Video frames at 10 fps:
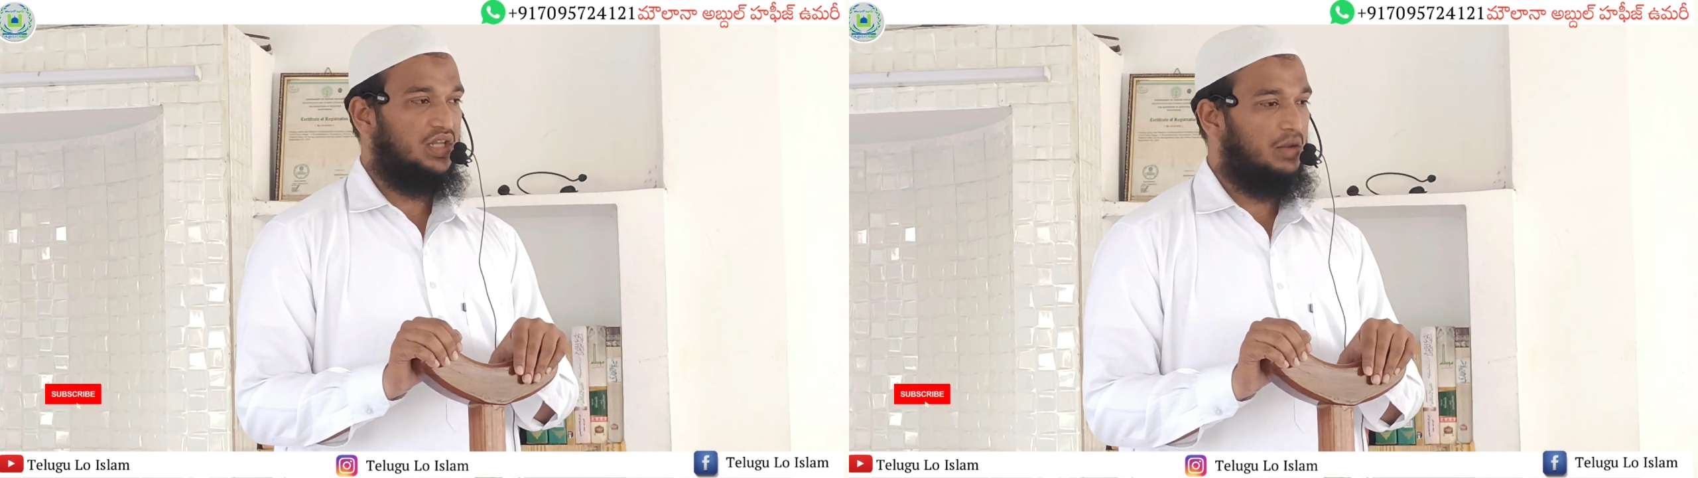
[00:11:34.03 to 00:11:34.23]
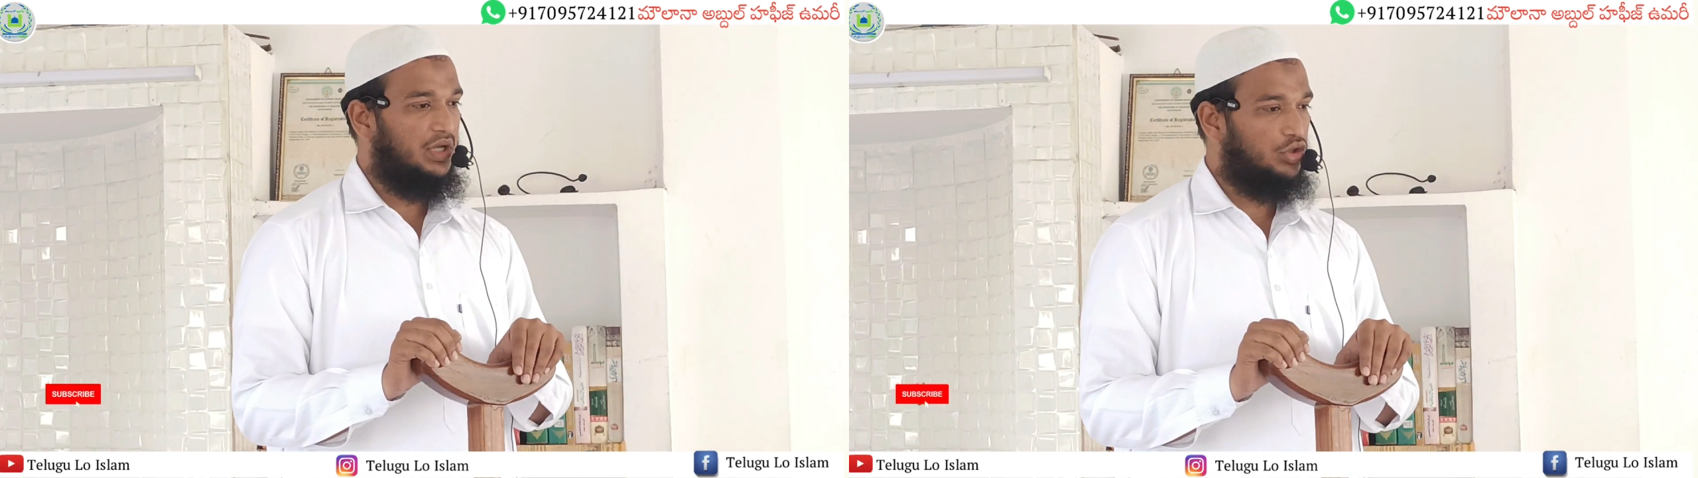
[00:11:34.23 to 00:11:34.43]

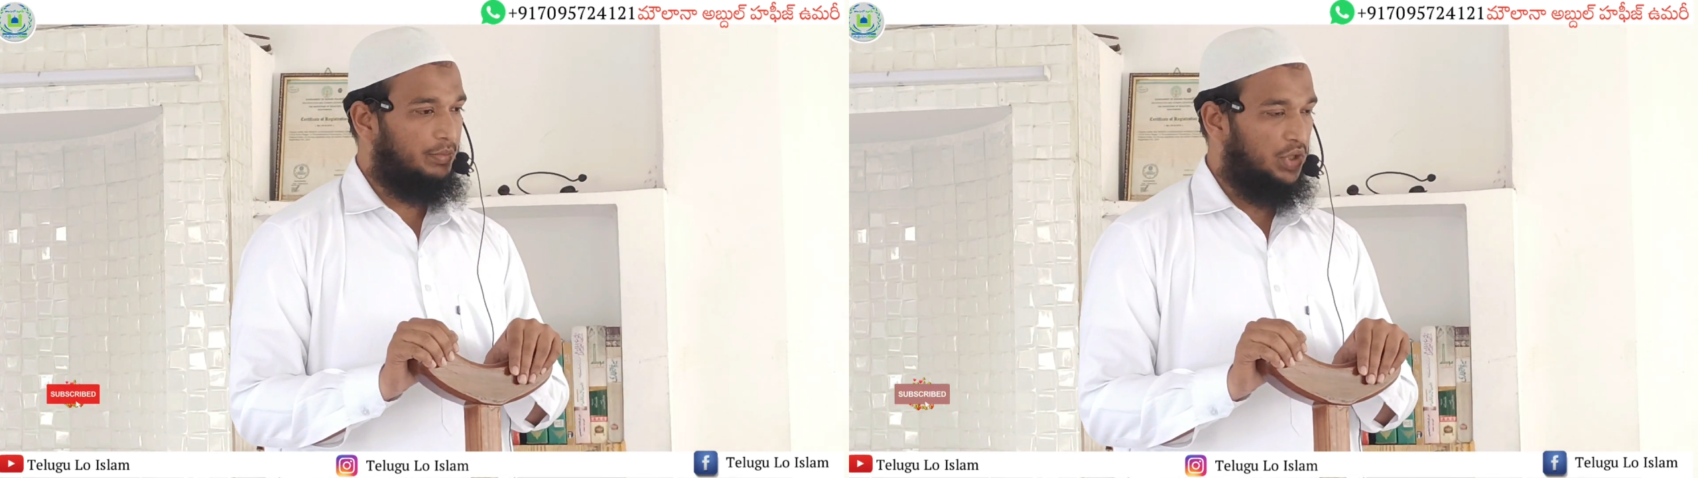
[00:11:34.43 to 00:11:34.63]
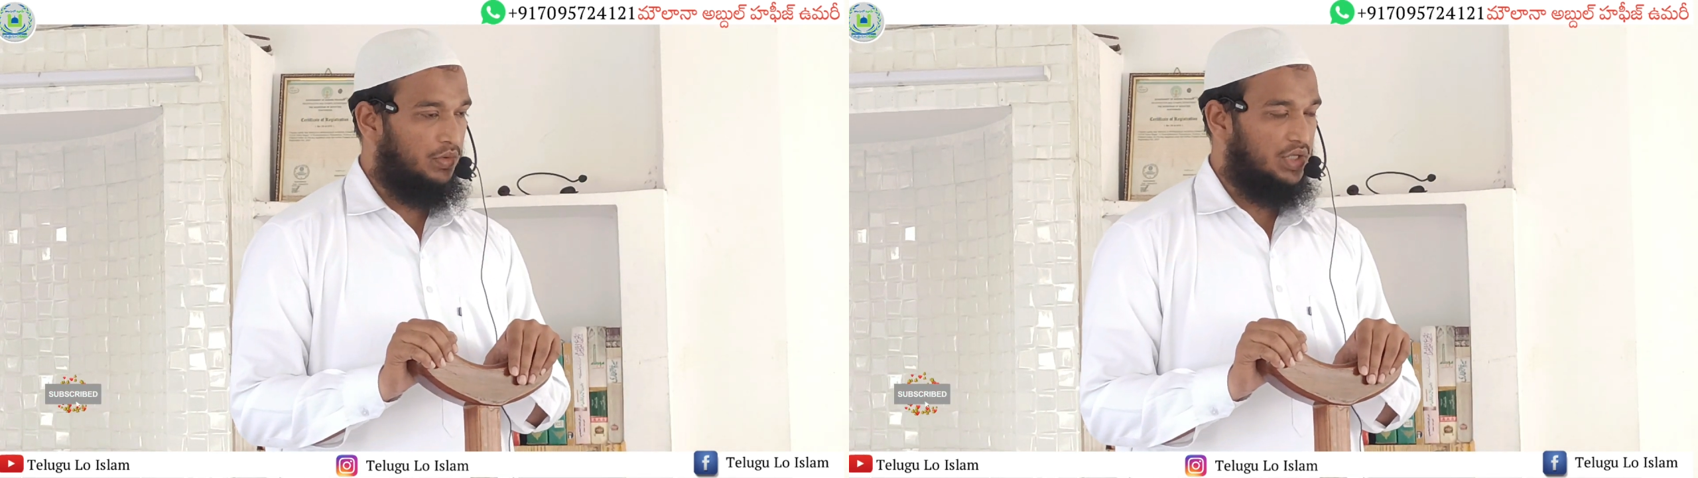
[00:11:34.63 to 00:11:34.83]
నలభై
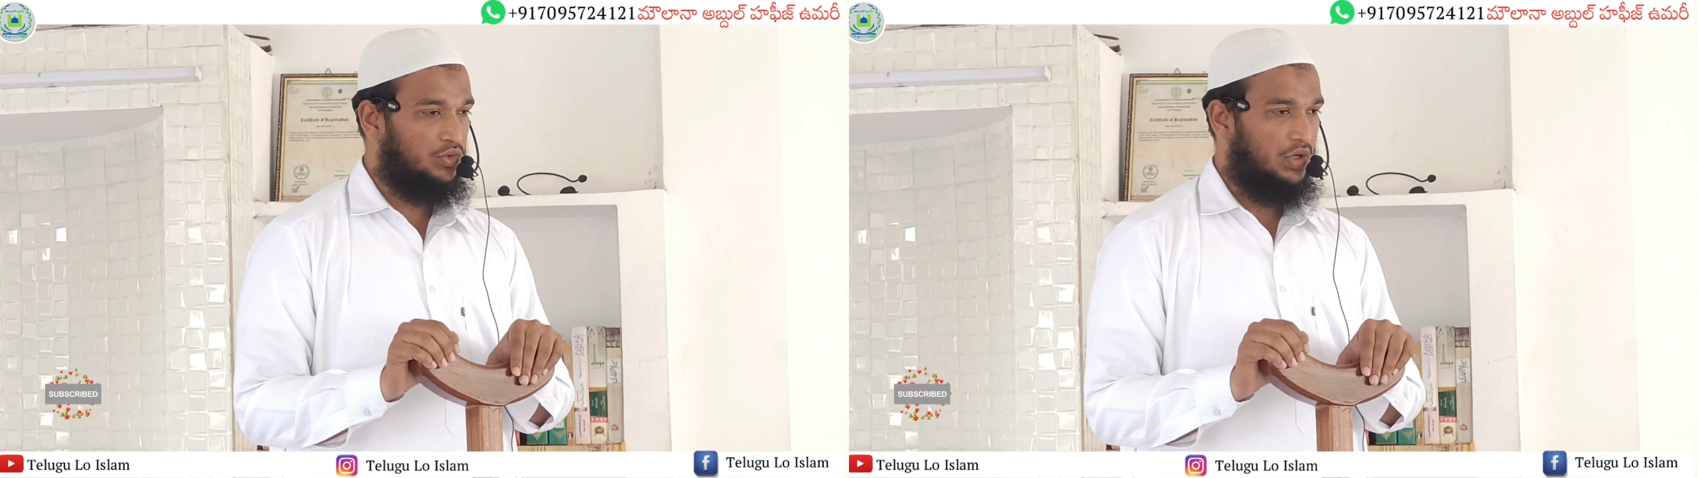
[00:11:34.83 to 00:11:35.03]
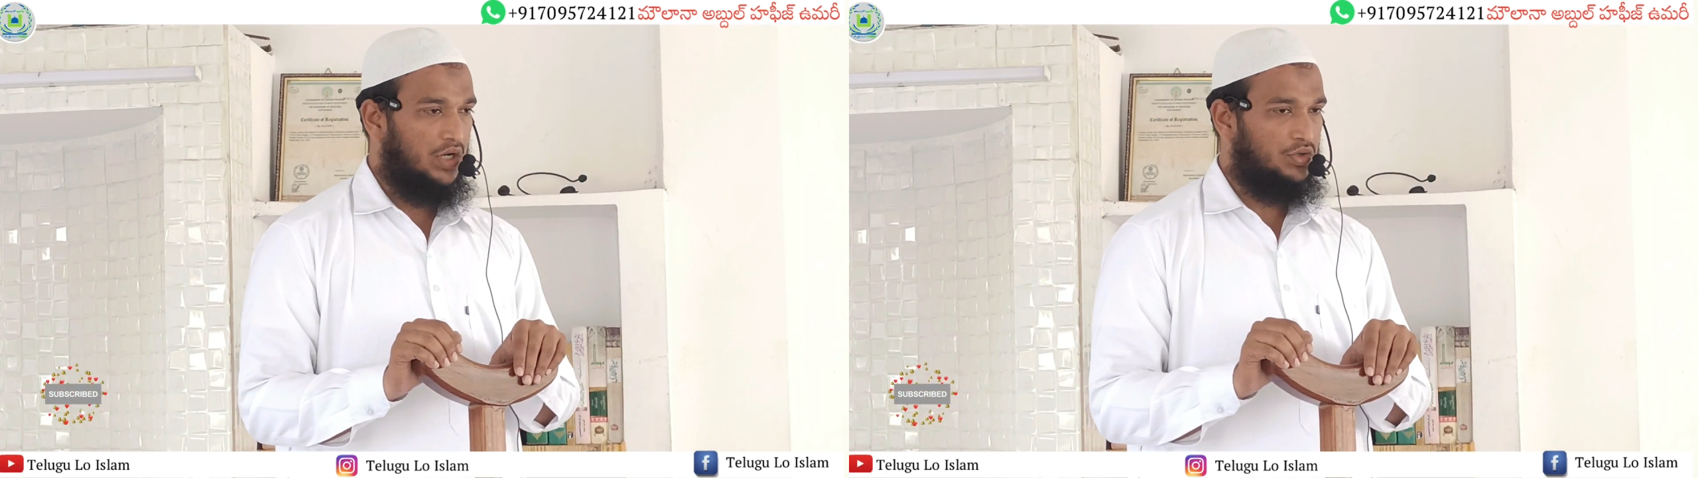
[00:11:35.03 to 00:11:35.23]
తొమ్మిదవ
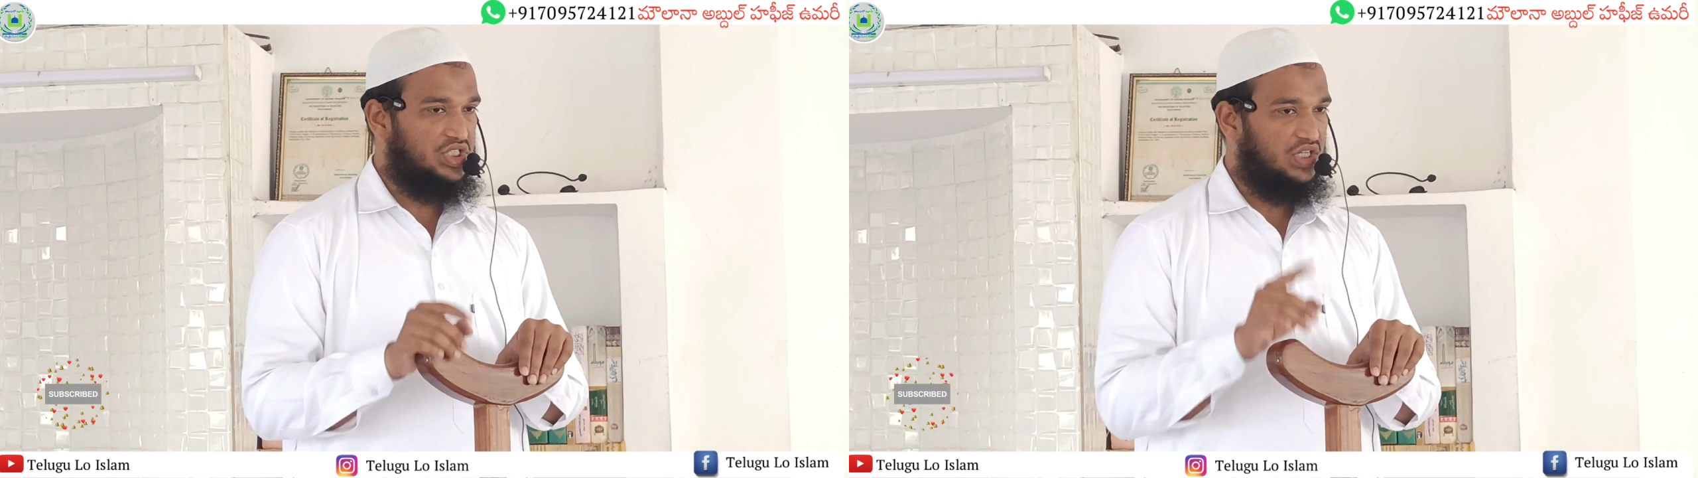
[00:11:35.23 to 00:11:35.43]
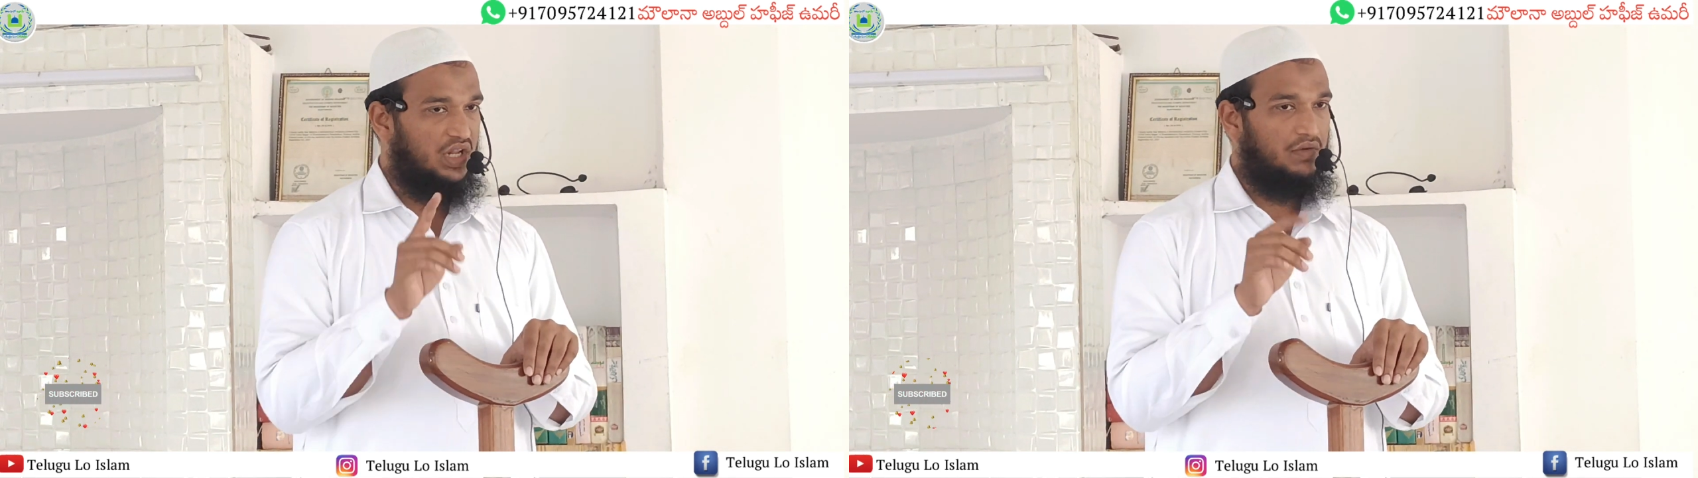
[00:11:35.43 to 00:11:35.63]
సూరా
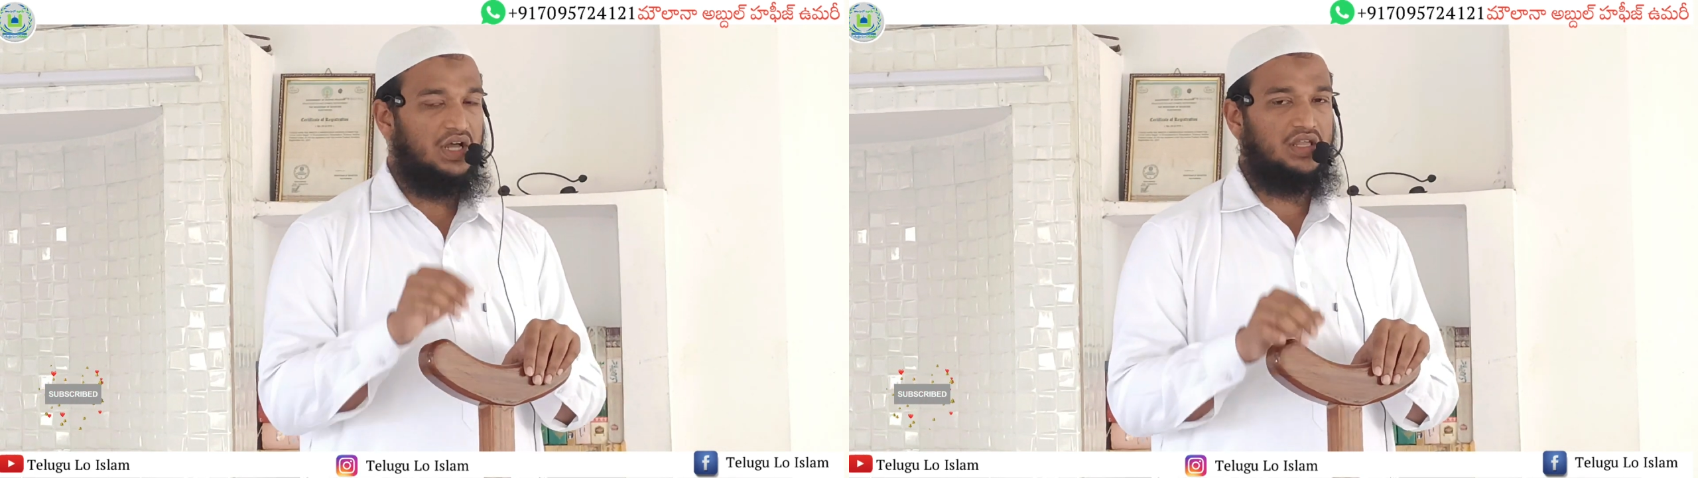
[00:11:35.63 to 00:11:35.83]
నుంచి చివరి